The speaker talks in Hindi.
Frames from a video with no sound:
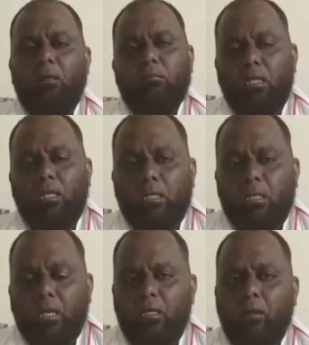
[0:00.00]
दिल की
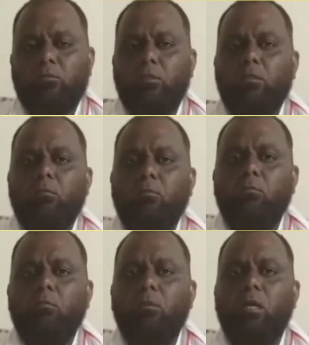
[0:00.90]
गहराइयों से
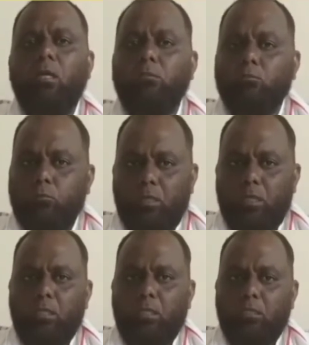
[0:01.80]
उनका शुक्रिया
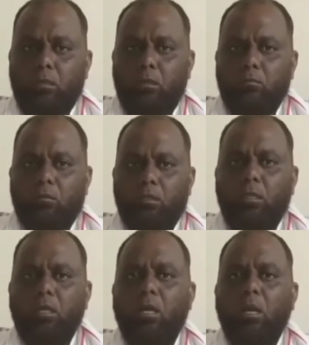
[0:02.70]
अदा करता हूँ कि
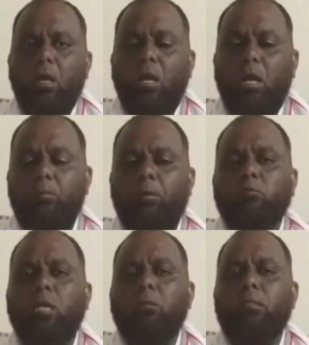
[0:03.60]
हमें उस
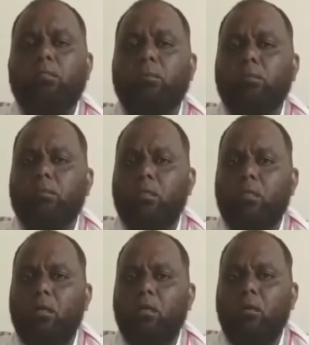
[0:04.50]
काबिल समझकर
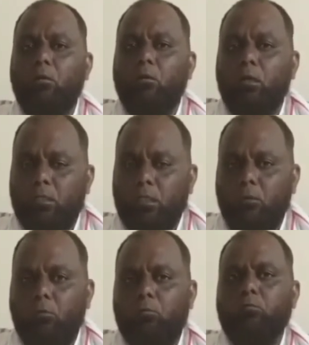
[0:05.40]

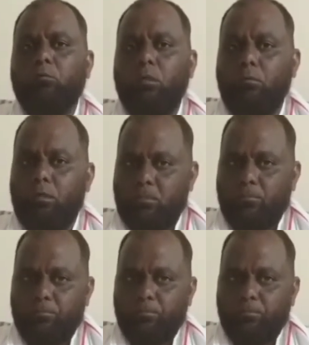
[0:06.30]
इतने वोटों से नवाजा